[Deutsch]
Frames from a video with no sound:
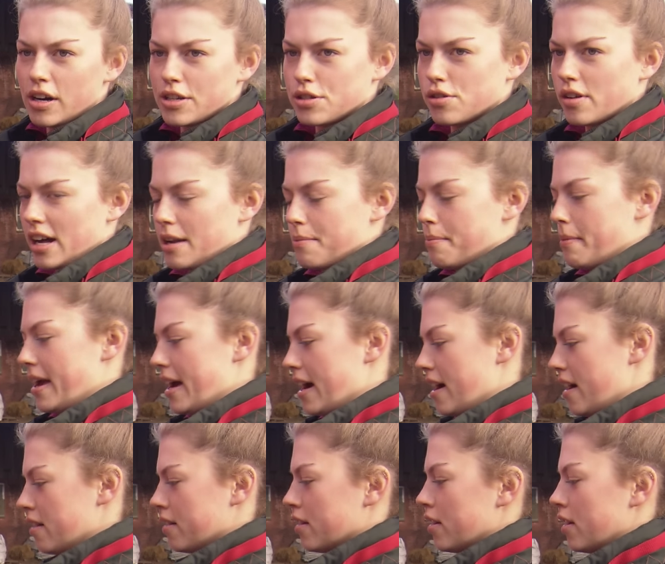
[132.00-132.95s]
also halt
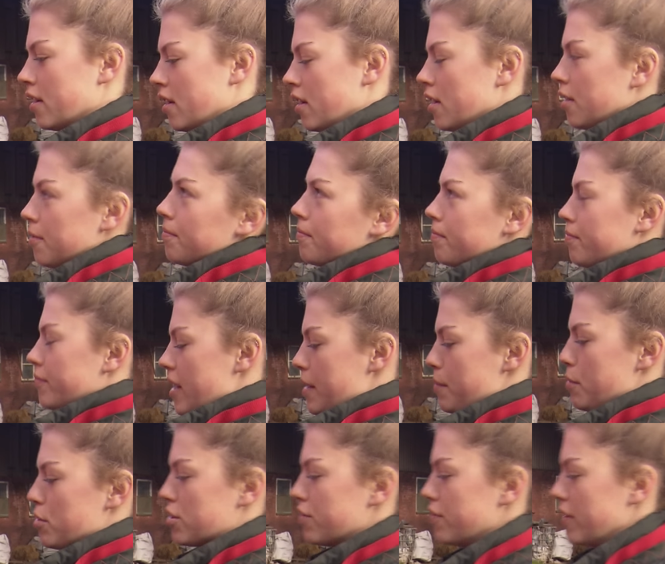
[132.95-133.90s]
mehr. Ja,
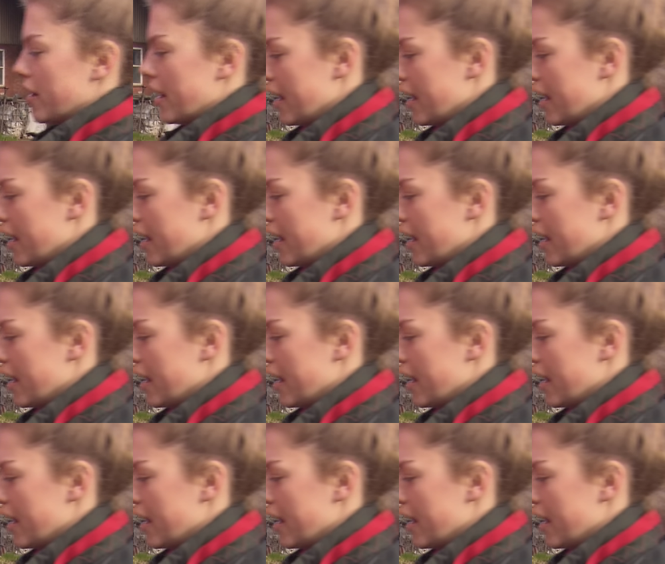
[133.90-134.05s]
müssen wir